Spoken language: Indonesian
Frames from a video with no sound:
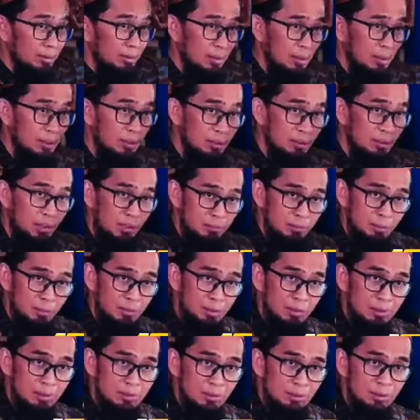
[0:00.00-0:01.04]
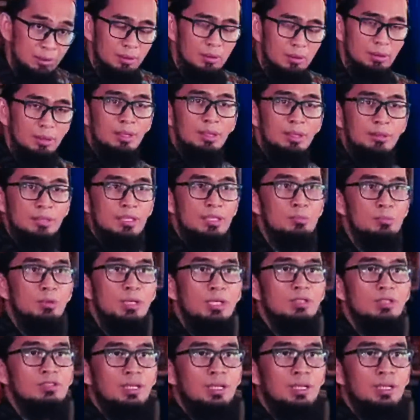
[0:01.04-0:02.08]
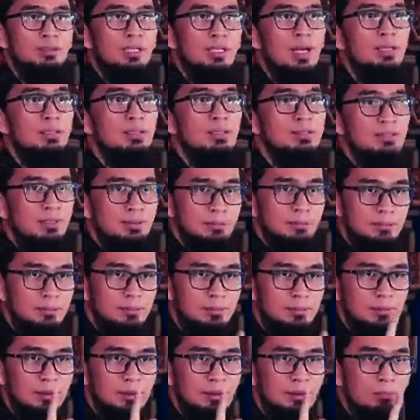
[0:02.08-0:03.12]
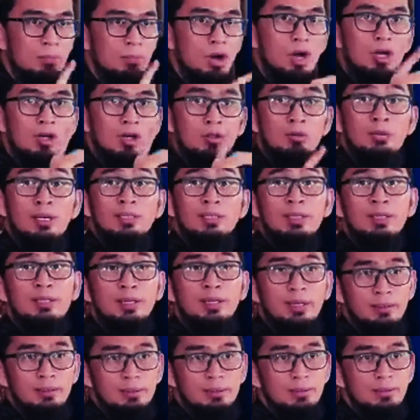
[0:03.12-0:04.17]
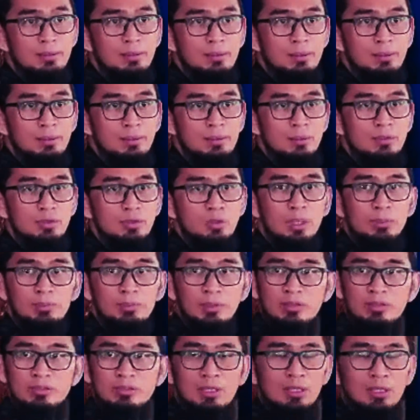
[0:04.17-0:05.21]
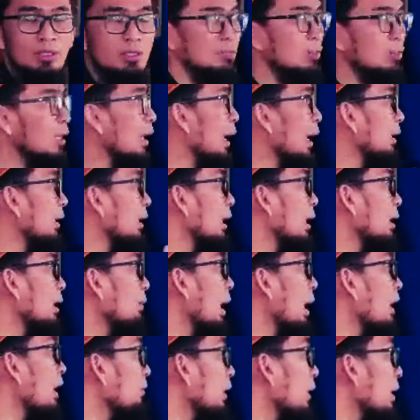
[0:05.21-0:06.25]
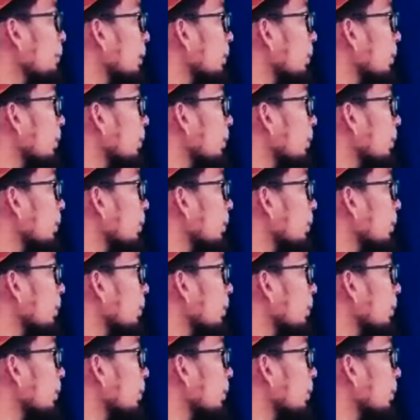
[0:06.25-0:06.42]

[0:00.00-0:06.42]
kita kalimat hadis ini. Jadi mulai sekarang tahan lisan. Bawa ke rumah tangga. Suami istri sedang ada maaf ya